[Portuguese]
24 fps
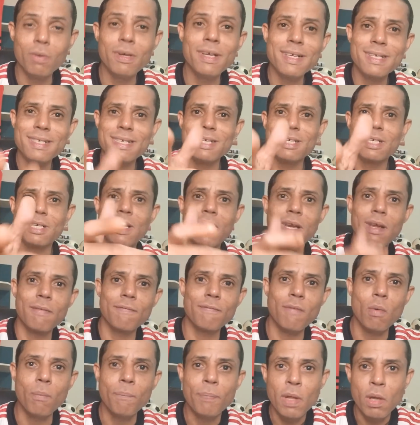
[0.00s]
E se
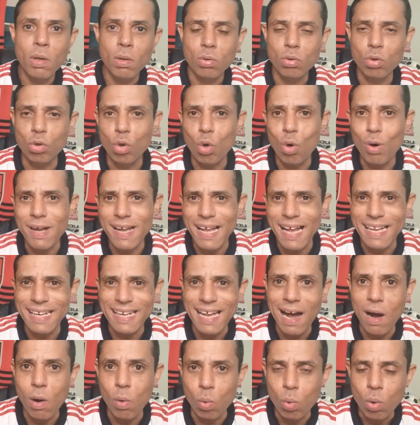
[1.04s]
inscrevam no
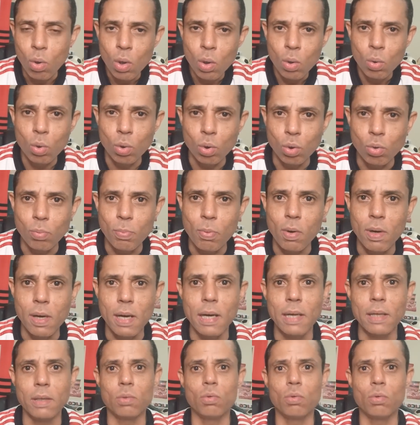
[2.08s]
canal Urubucã,